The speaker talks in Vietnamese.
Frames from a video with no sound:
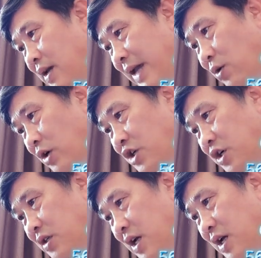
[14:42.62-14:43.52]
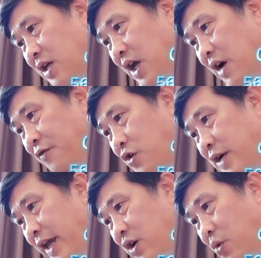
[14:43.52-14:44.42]
Gia luật thường giờ phút
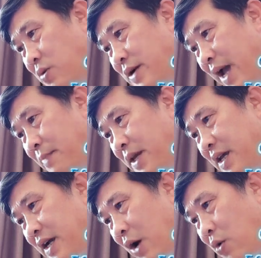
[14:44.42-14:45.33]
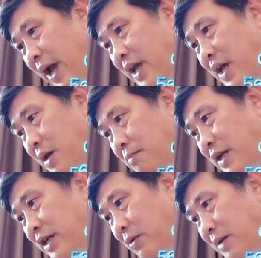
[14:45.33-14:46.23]
này cũng đại mi cau lại,
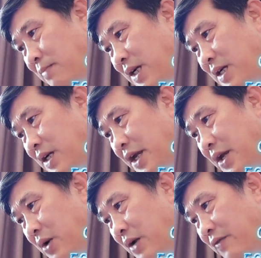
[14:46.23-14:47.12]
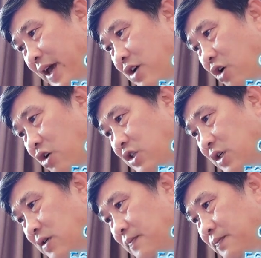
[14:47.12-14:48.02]
bên trong ánh mắt đều là vẻ khó
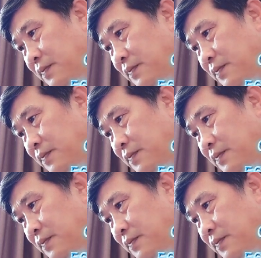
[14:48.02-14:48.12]
xử.